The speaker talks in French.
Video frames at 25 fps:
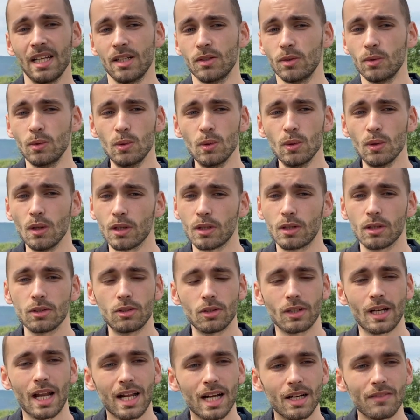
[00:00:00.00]
Ou euh, quand
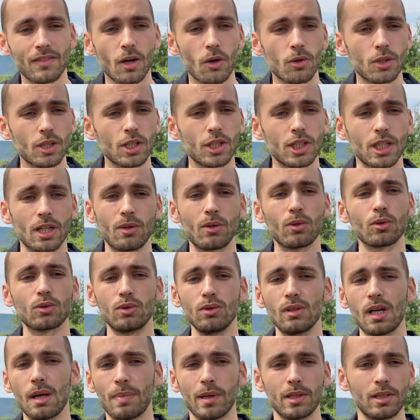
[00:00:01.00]
quelqu'un va rechercher un
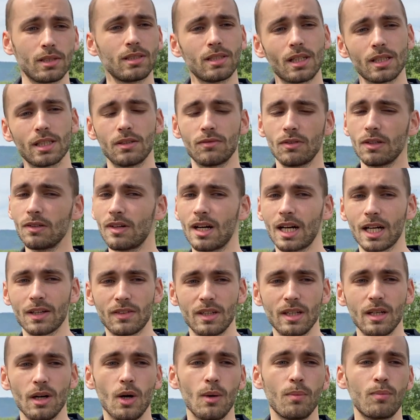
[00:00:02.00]
contenu, la personne certifiée va
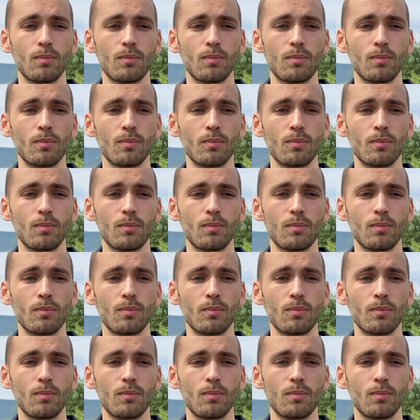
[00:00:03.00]
arriver euh,